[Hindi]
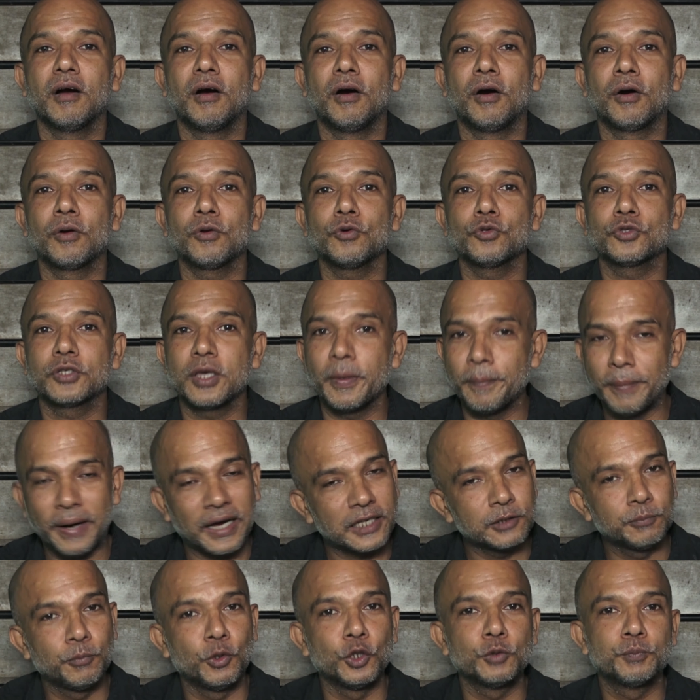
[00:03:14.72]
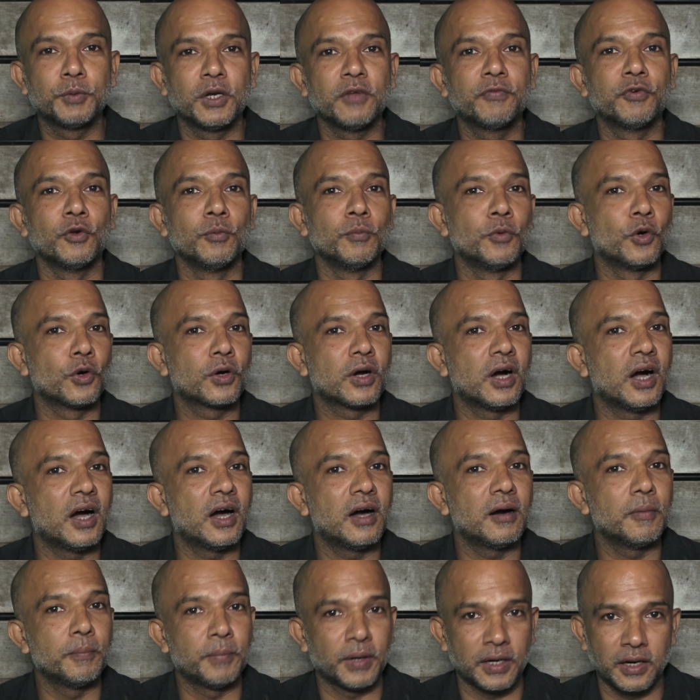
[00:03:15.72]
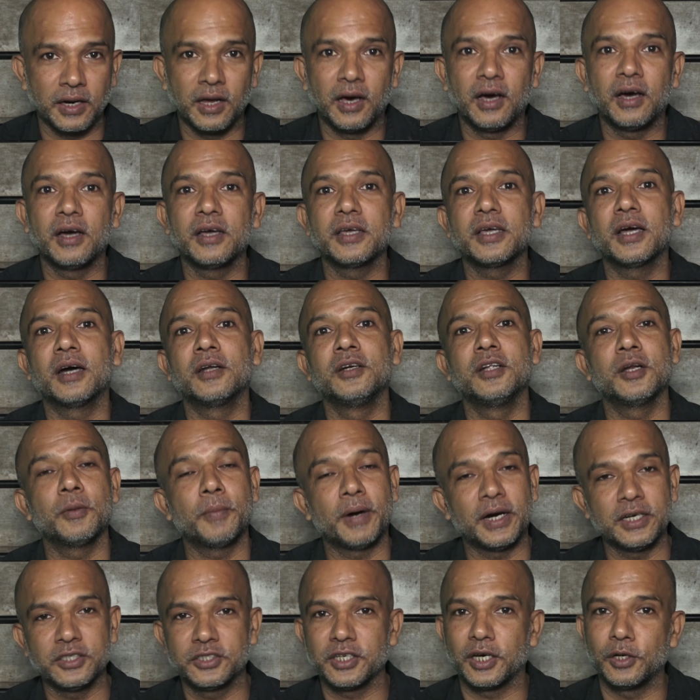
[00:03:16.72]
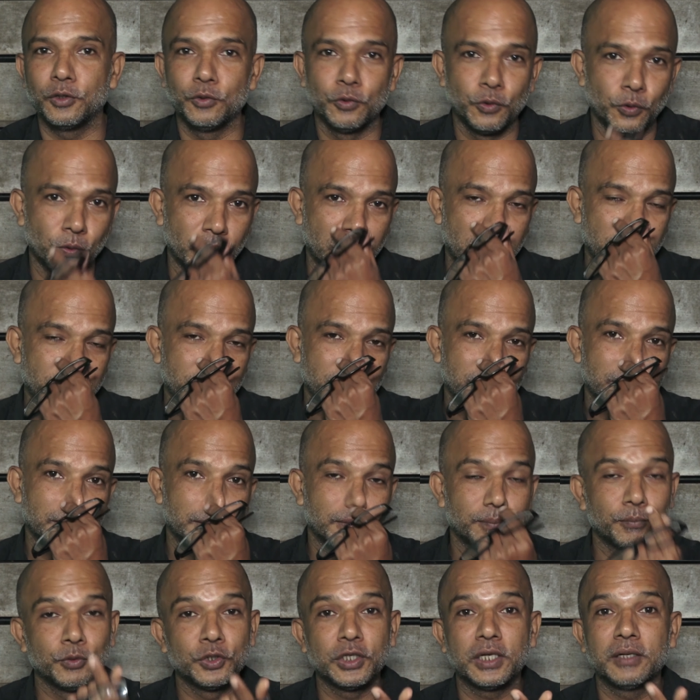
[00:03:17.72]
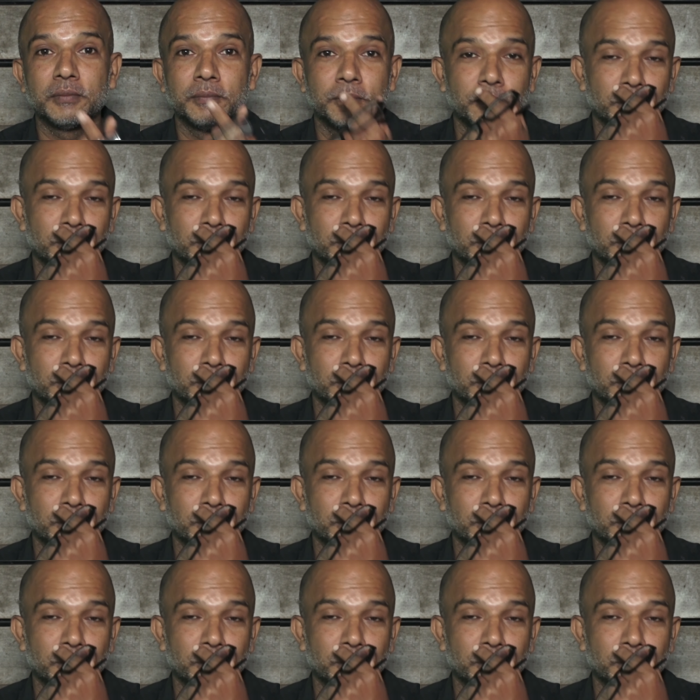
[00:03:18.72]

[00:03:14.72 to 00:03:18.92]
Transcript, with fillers: और उसके बाद भोजपुरी फिल्मों का बनना या निर्माण चालू हुआ मुझे